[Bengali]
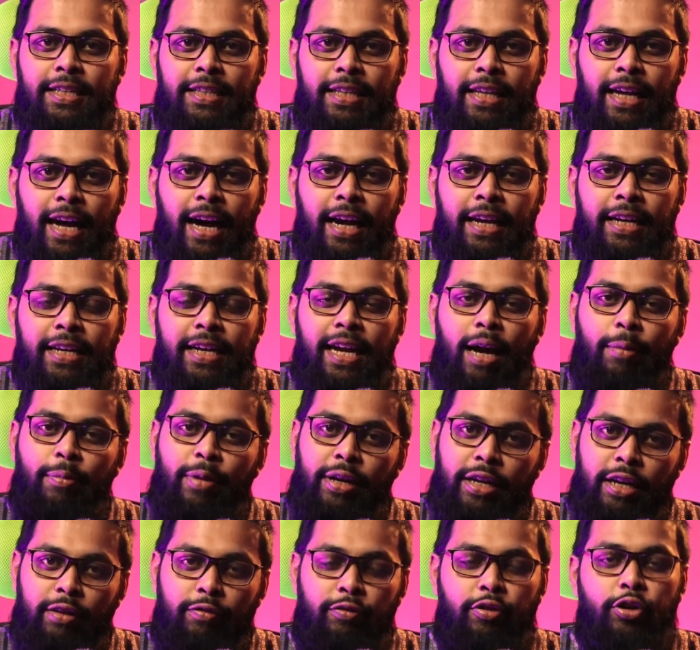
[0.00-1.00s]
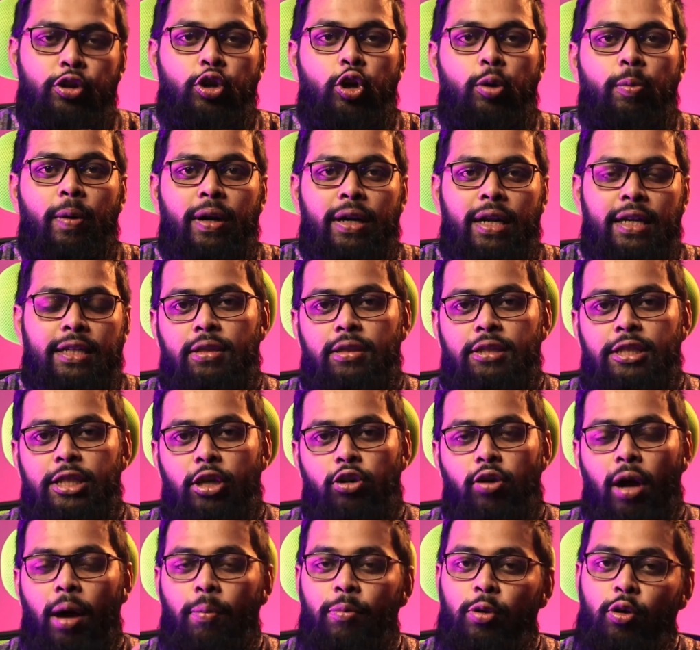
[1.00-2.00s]
তা নিয়ে আমি একটি ভিডিও বানাই যেন
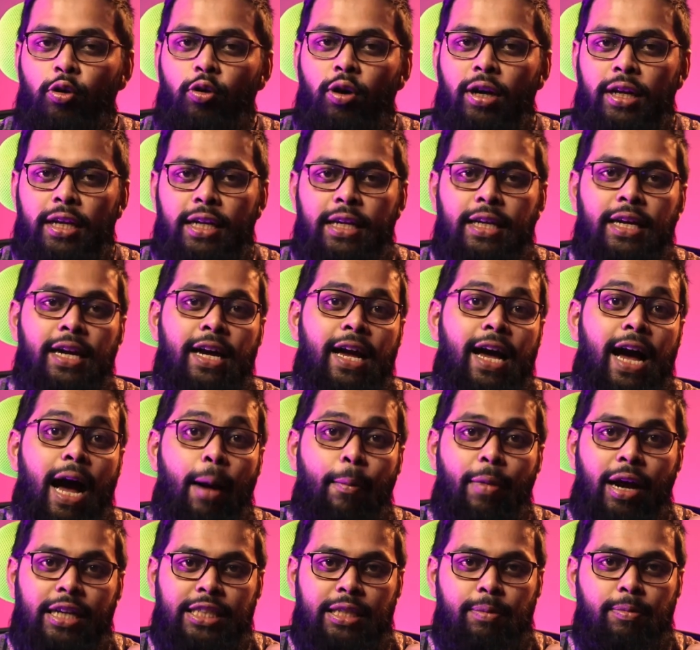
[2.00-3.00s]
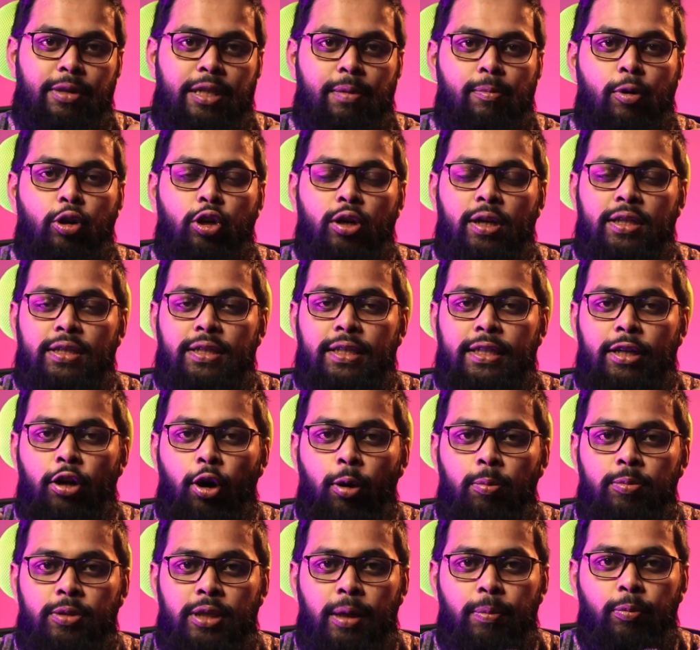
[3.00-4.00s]
আমিও আর কি আমার আশেপাশে মানুষের কাছ থেকে
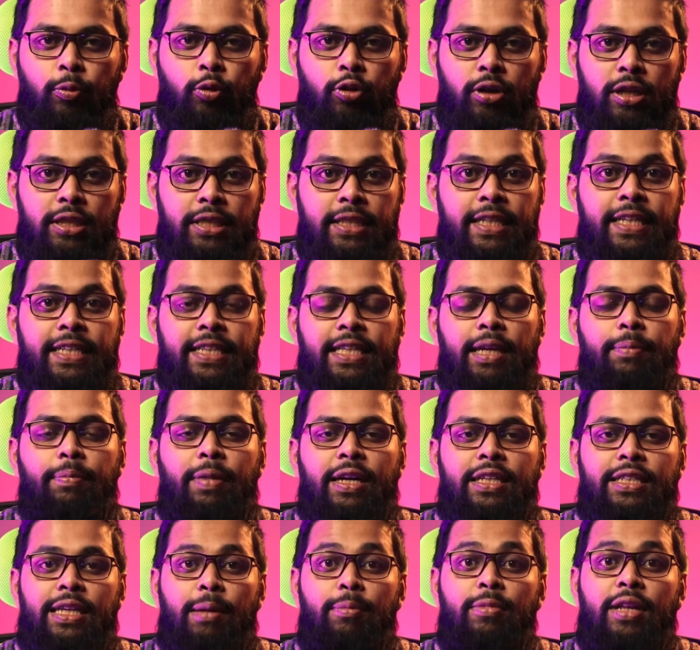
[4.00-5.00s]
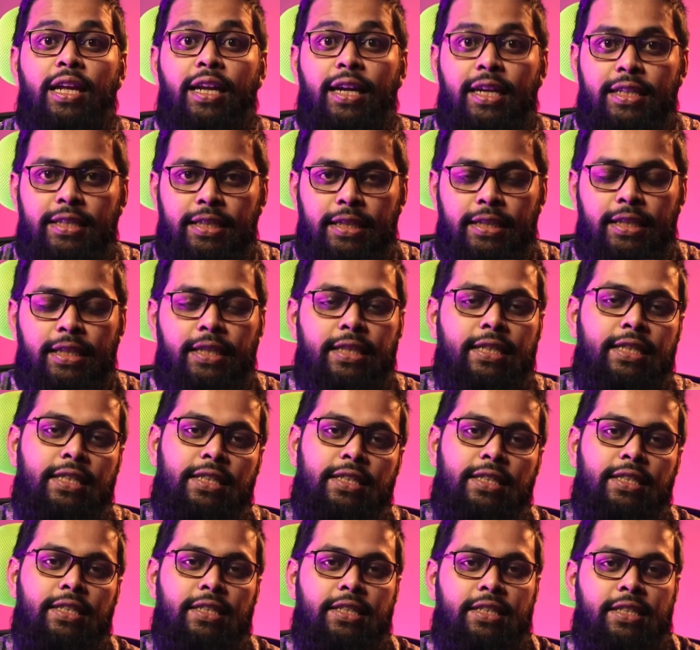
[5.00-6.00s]
অবজার্ভ করে শিখতে পারি যে আমি তাদের কাছ থেকে কী
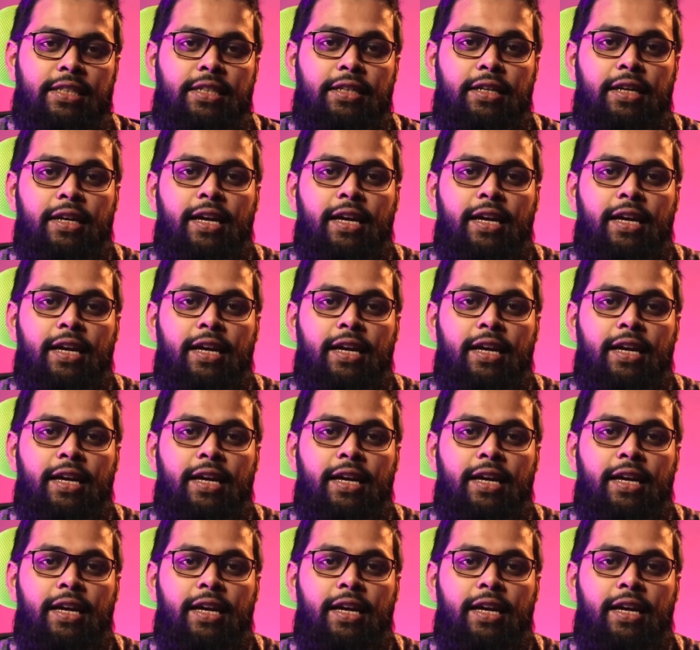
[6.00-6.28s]
শিখছি